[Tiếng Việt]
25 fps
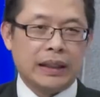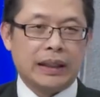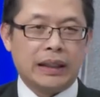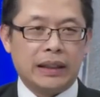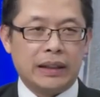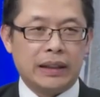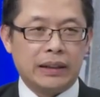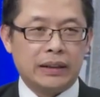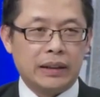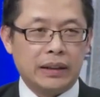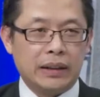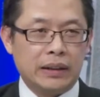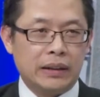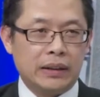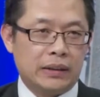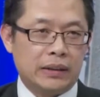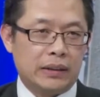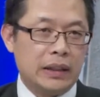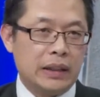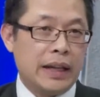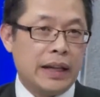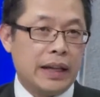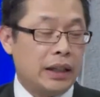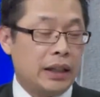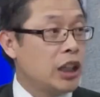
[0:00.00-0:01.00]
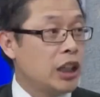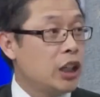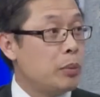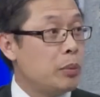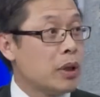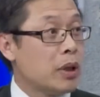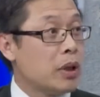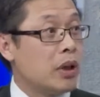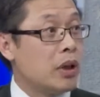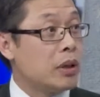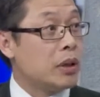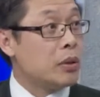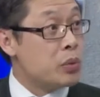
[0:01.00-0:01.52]
à, thì tiếng anh nó kêu
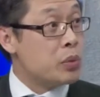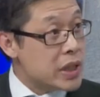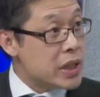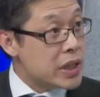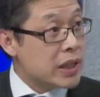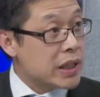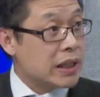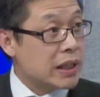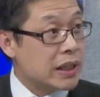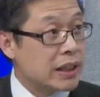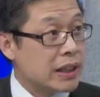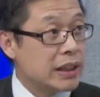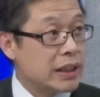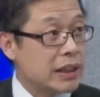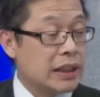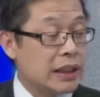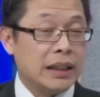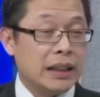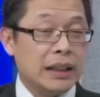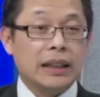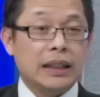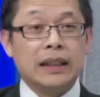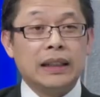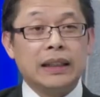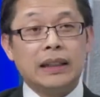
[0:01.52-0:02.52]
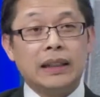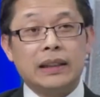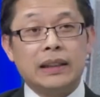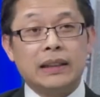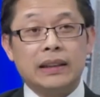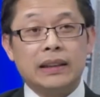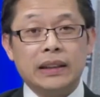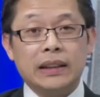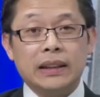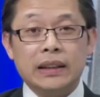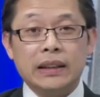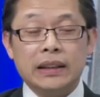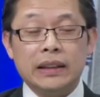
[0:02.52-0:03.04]
bằng gọi là risk à,
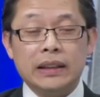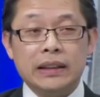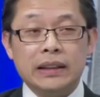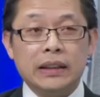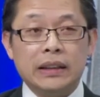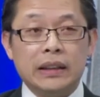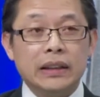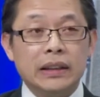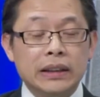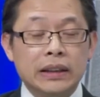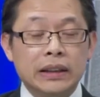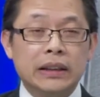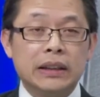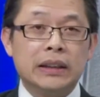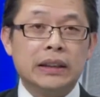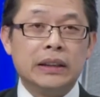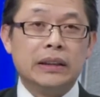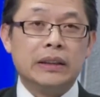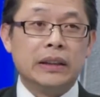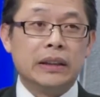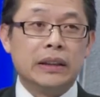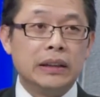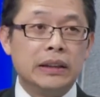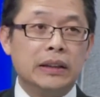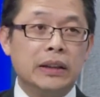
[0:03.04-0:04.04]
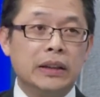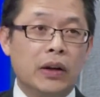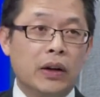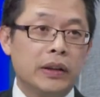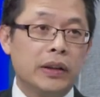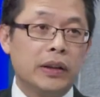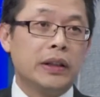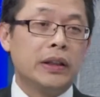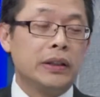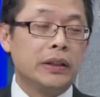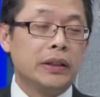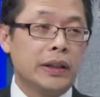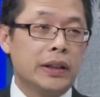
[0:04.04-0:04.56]
thì những người những người đó
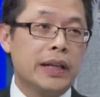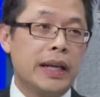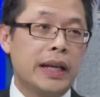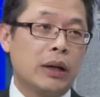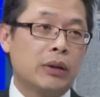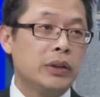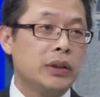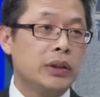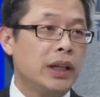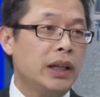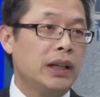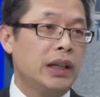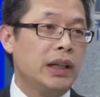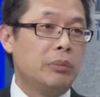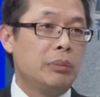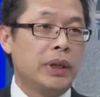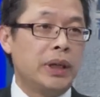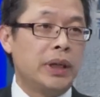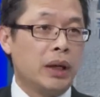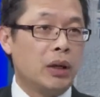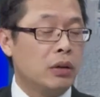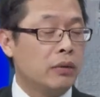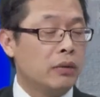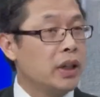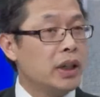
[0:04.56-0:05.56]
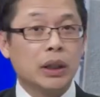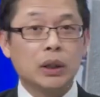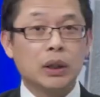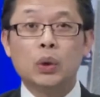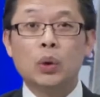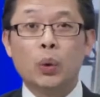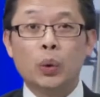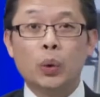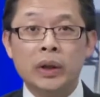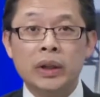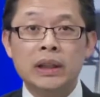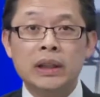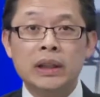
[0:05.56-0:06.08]
là những người như thế nào thứ nhất là mình đã nói về
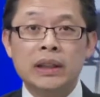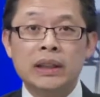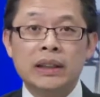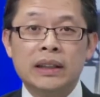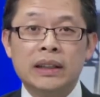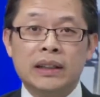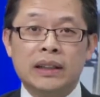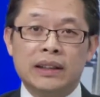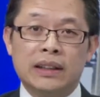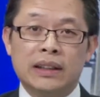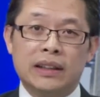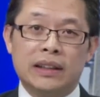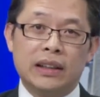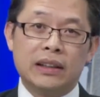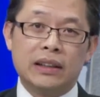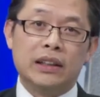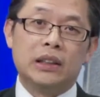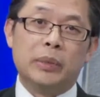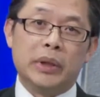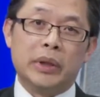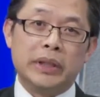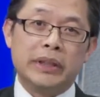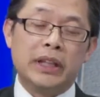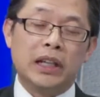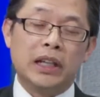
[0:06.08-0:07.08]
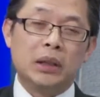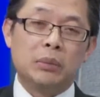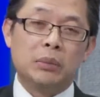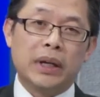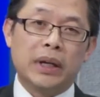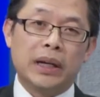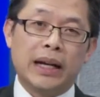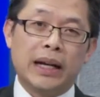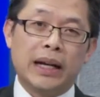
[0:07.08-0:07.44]
tuổi thì cái người bệnh nhân